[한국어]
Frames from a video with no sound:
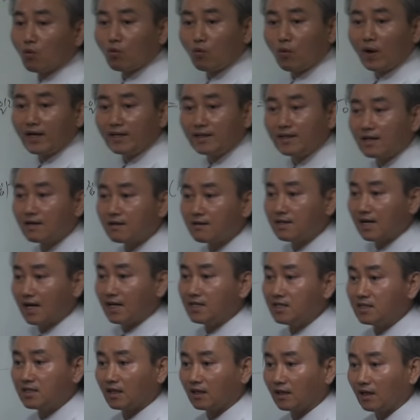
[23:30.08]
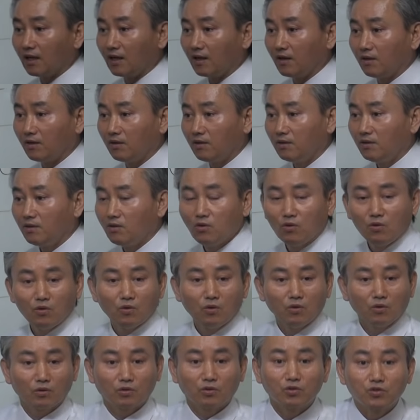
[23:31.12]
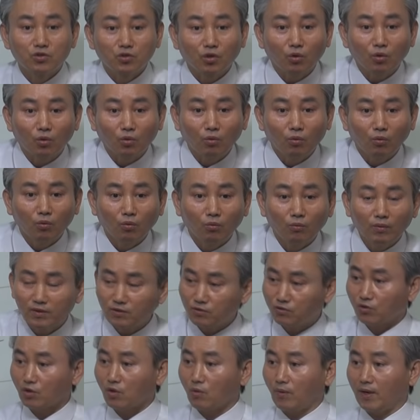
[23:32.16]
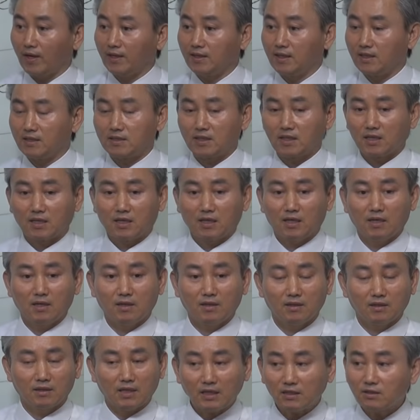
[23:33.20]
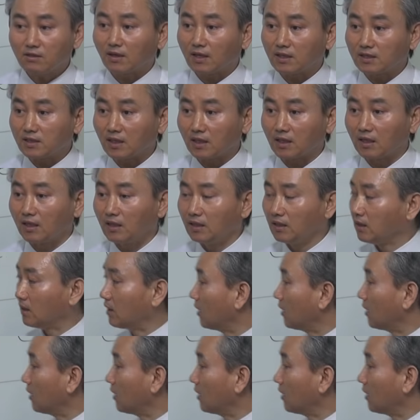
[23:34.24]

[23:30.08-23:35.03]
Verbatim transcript: 꼭 와야 되는 건 아니잖아요. 그렇죠. 왼쪽에 와야 되잖아. 당연하잖아.